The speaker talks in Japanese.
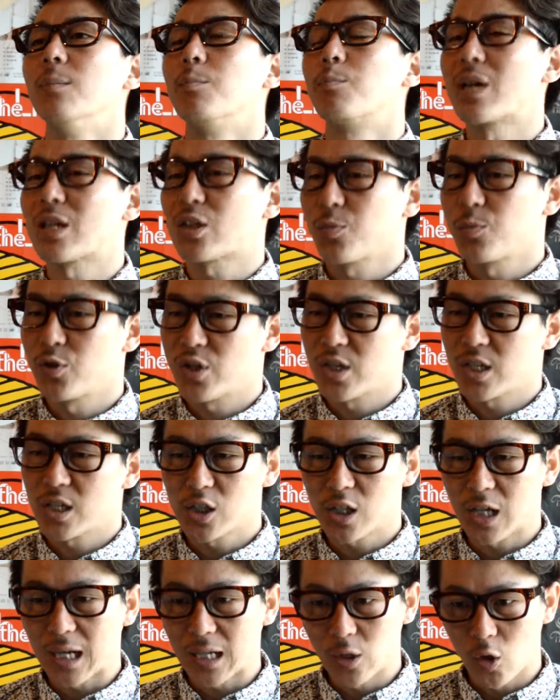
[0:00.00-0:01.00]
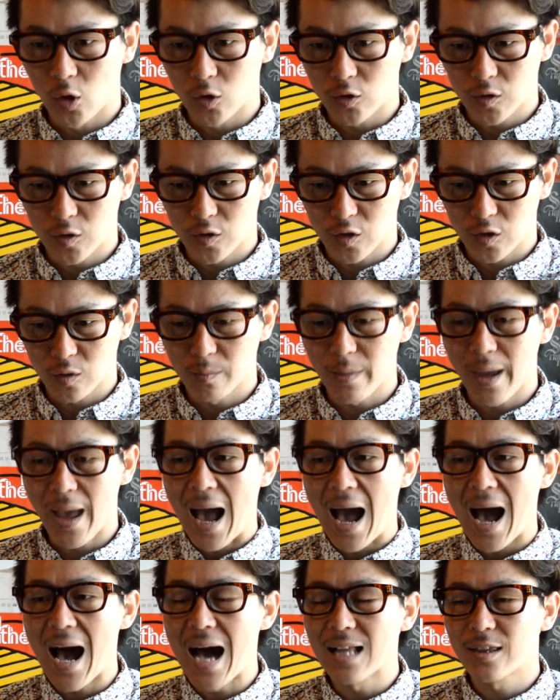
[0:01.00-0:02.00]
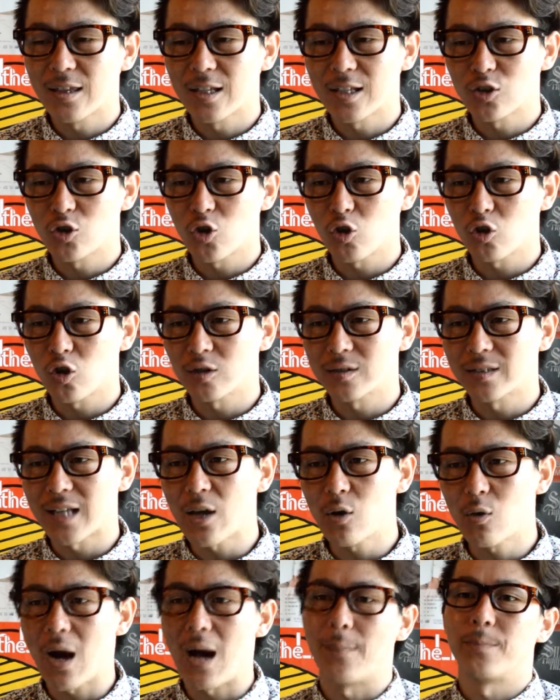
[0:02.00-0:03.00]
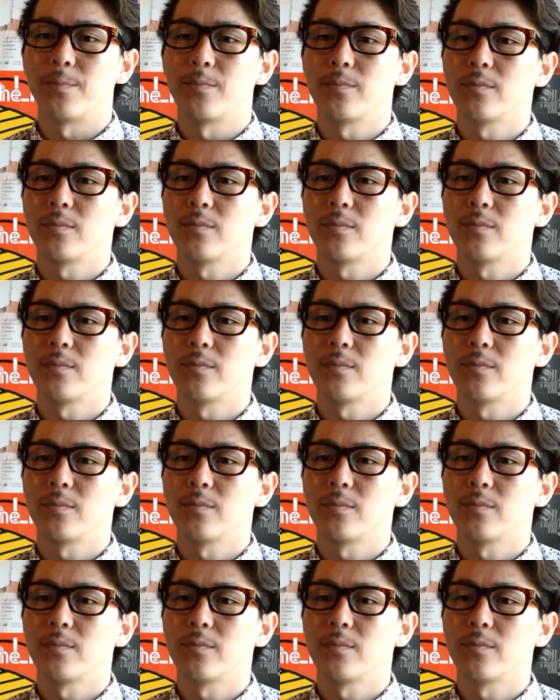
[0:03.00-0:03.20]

ブラッシュミュージックからのおすすめアーティストと最後は、